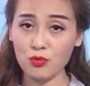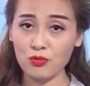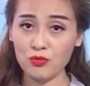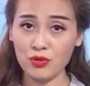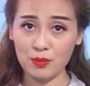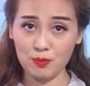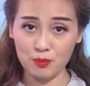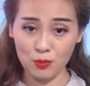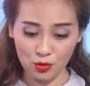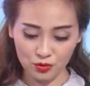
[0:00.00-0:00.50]

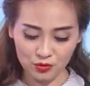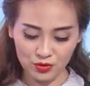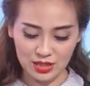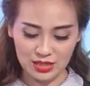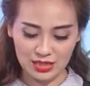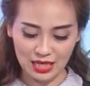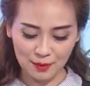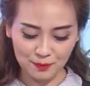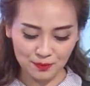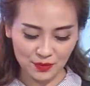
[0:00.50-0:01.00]

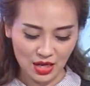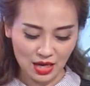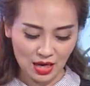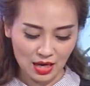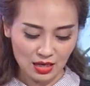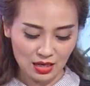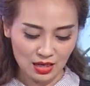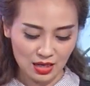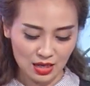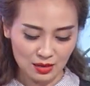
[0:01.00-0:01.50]
1,4%
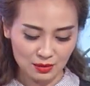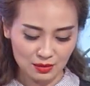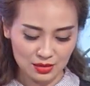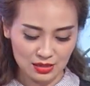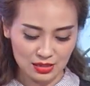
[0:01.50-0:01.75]
lên